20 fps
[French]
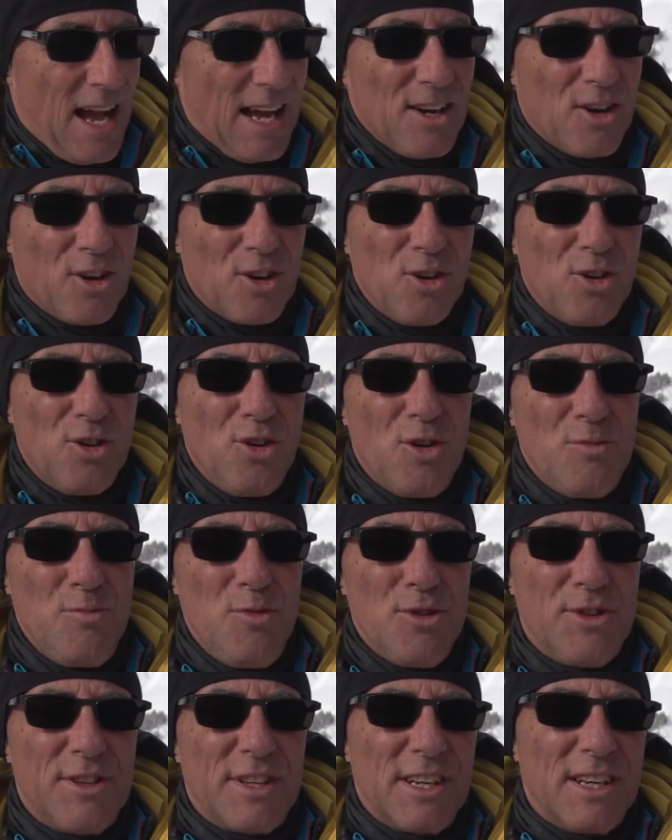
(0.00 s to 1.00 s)
Alors le
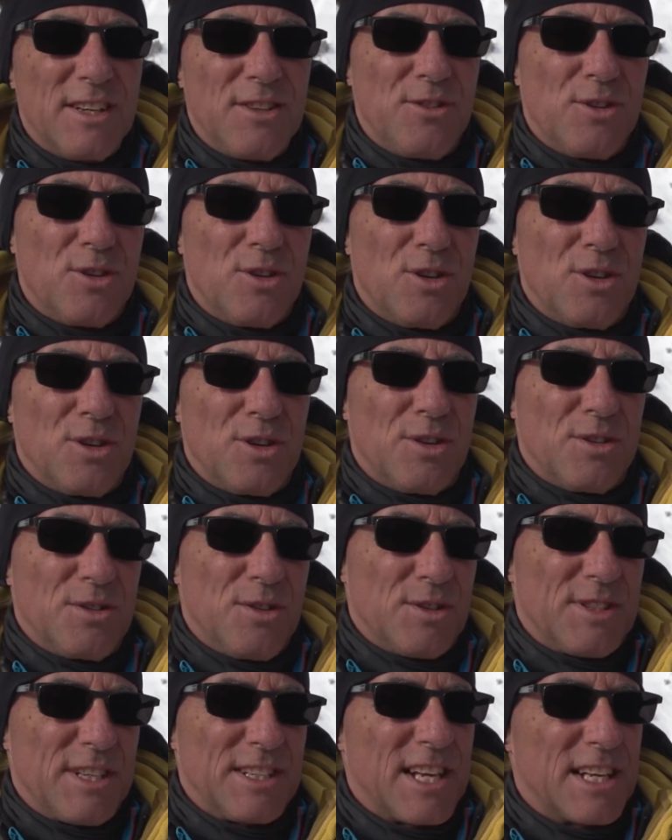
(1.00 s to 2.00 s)
but de,
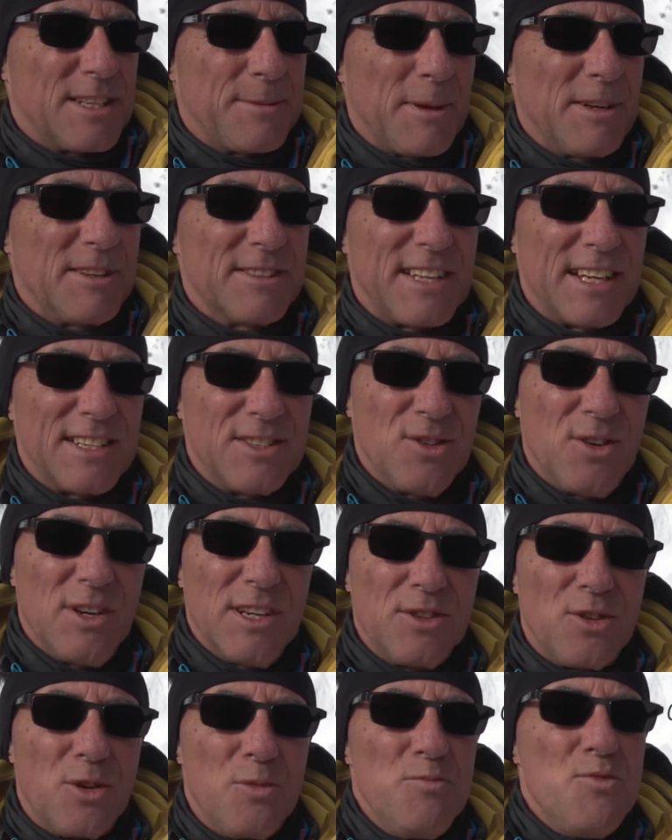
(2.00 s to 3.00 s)
ces expérimentations est
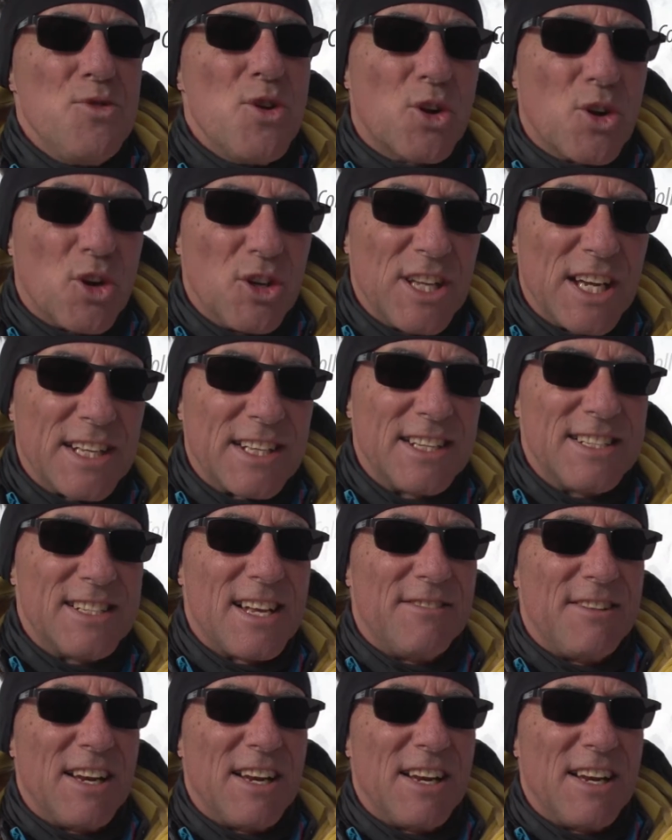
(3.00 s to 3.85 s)
de mieux connaître les